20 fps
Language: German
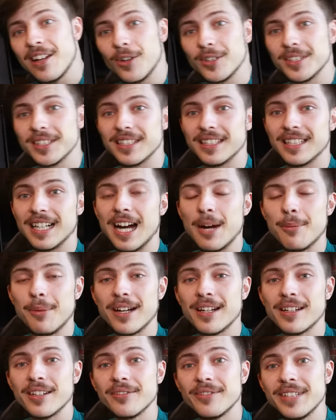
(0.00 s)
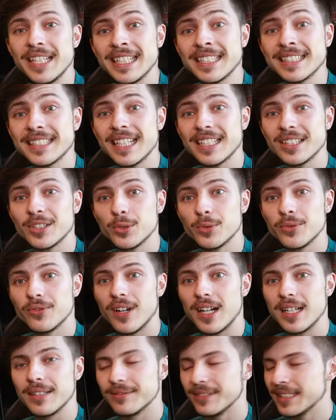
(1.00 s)
Leute, aber wie es der
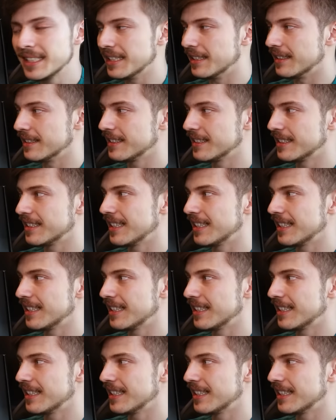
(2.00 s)
Zufall will,